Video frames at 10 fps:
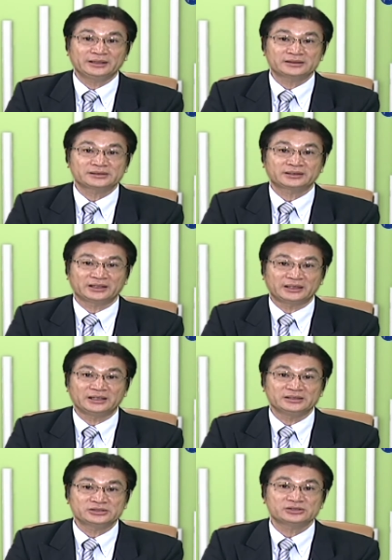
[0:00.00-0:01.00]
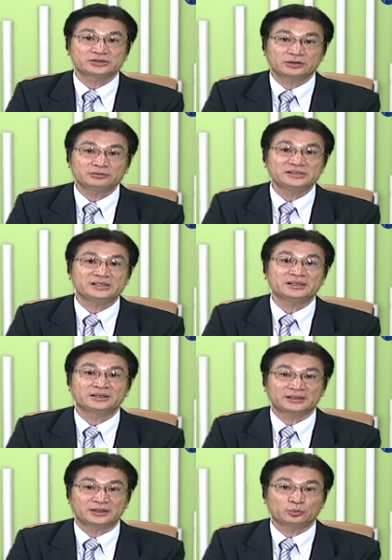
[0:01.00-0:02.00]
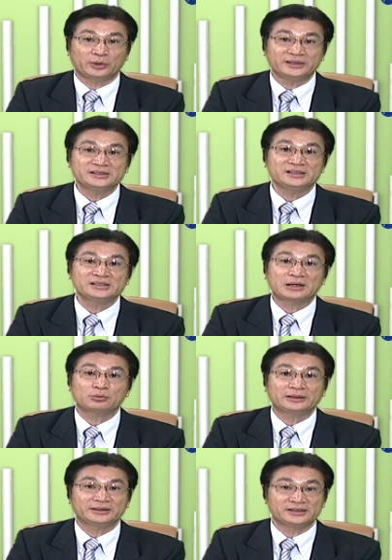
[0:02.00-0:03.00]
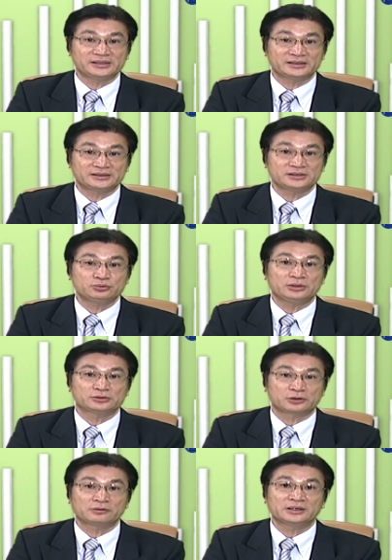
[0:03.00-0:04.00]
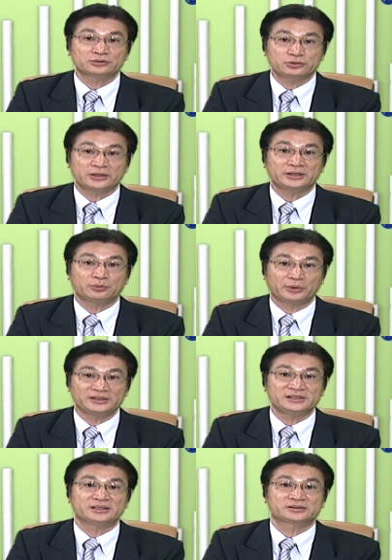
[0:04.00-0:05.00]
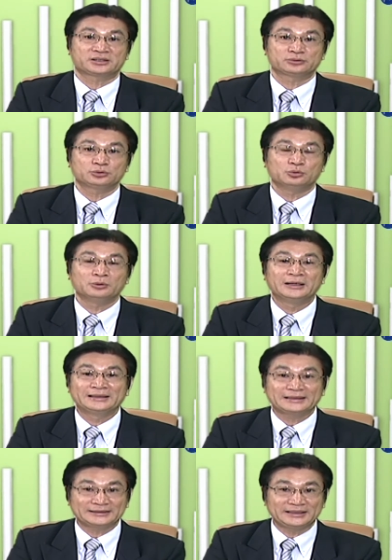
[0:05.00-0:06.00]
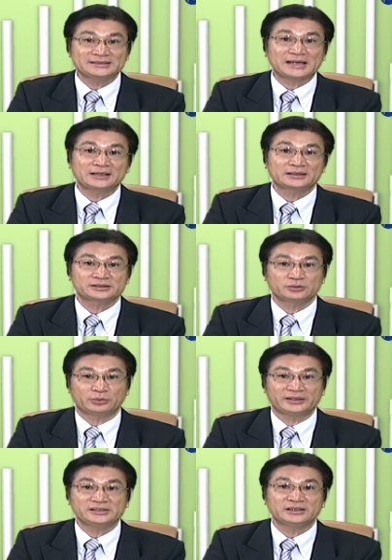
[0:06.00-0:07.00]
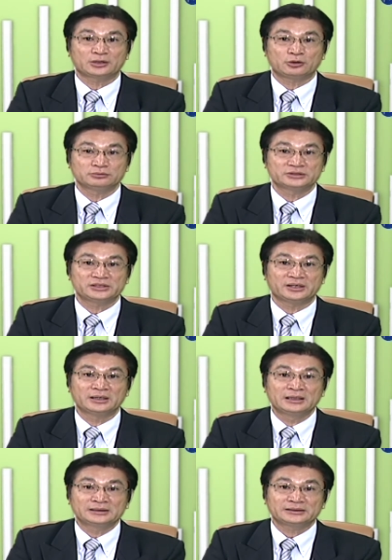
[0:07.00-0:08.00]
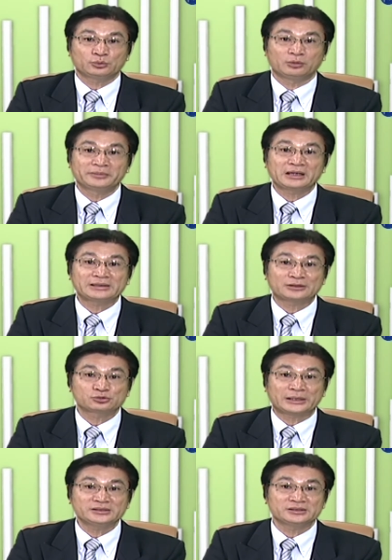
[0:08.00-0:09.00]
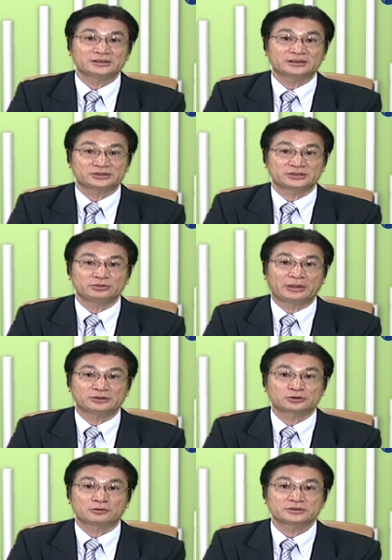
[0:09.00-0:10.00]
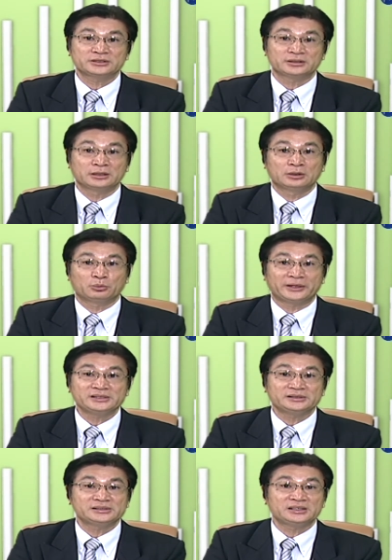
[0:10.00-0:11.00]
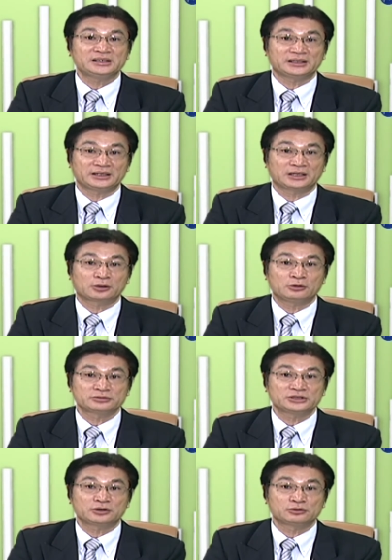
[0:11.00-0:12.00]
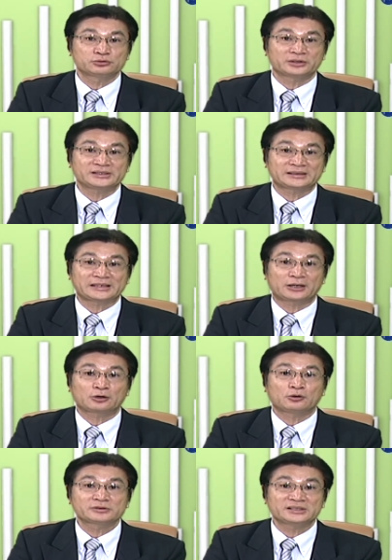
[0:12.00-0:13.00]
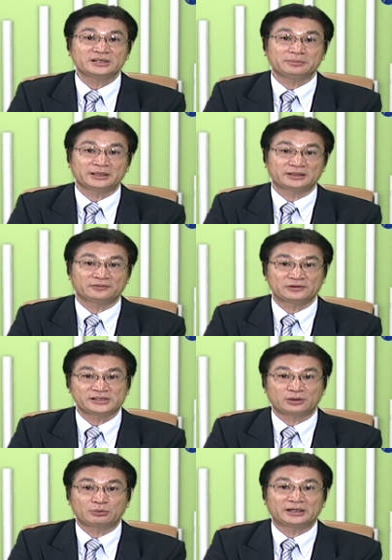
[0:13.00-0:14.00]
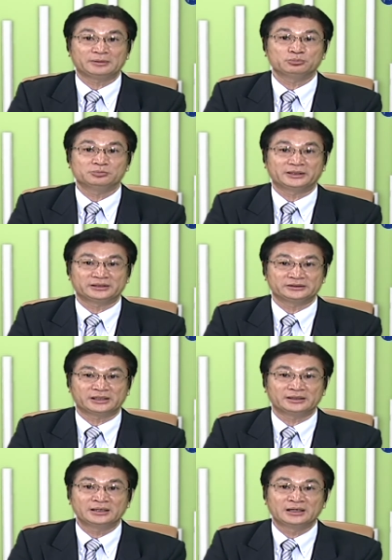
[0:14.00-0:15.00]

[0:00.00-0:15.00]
第二层的意义是收集跟危机相关的一些资讯，从而确认危机的程度。那第三个是危机的控制，我们要让专职的职员从事危机的一个控制工作，像在公司里面的风险管理部门的人，